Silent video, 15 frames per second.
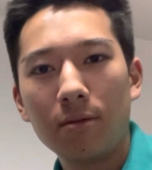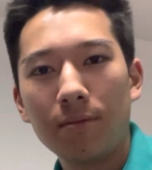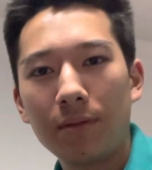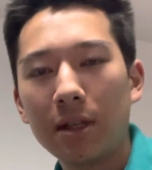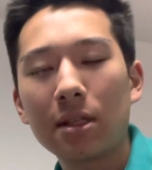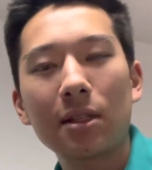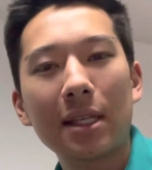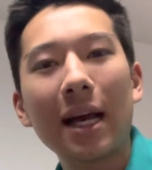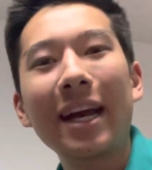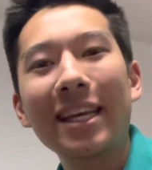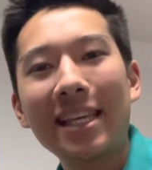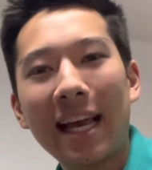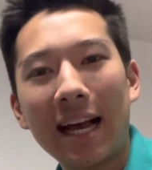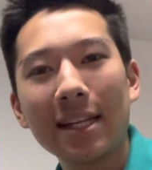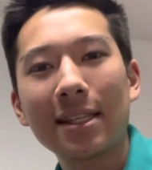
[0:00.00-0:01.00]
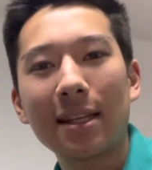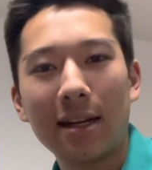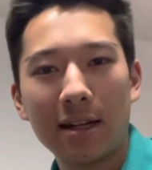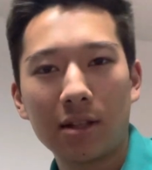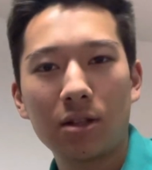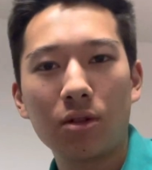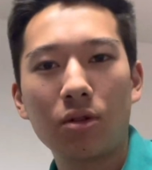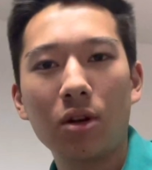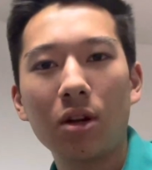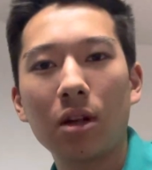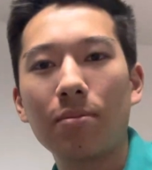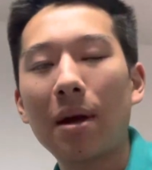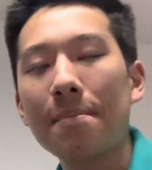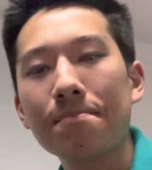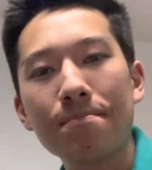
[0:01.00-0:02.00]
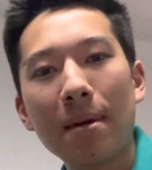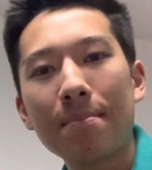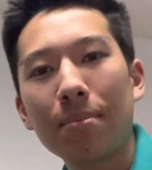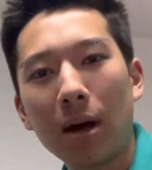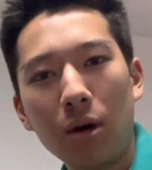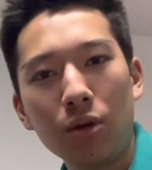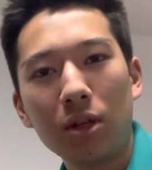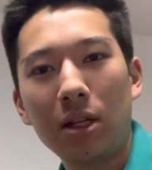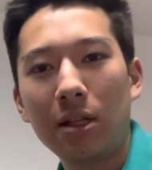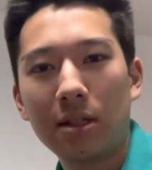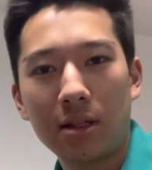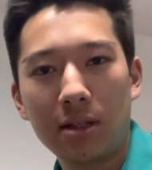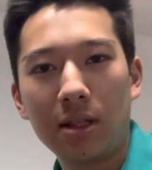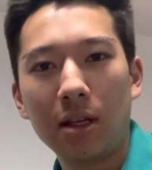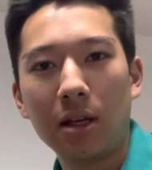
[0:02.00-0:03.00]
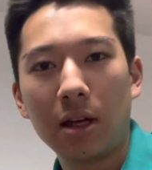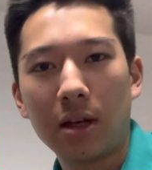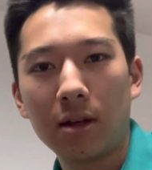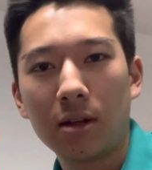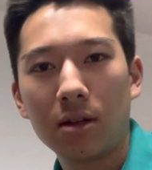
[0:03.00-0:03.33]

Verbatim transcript: Diese Sache Ja sagen zu können, man, man braucht diese Ziele.